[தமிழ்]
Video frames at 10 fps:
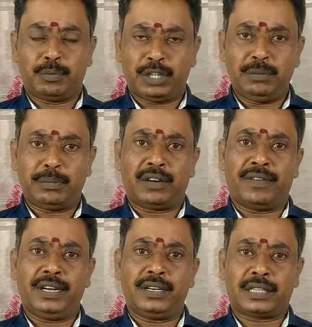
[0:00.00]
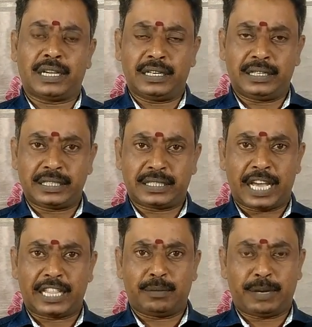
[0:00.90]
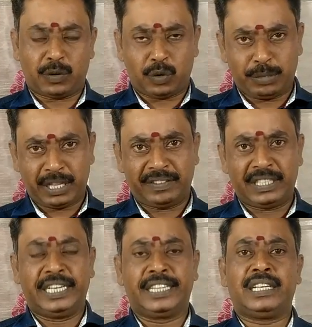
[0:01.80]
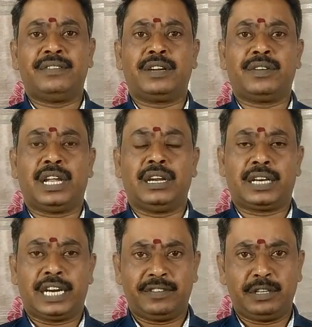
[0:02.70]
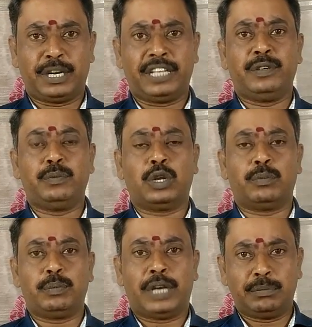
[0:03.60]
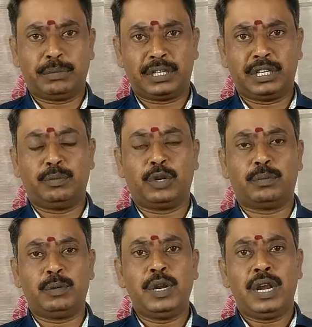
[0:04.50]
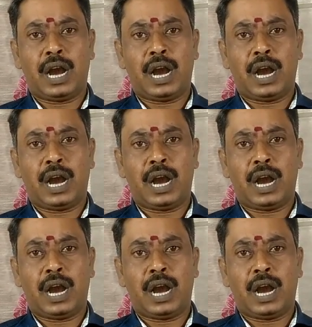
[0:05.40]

புதன் பகவான் தங்களுக்கு சாதகமான ஒன்பதாவது இடத்தில் வருவதால் கணவன் மனைவி மூலமும் நண்பர்கள் மூலமும்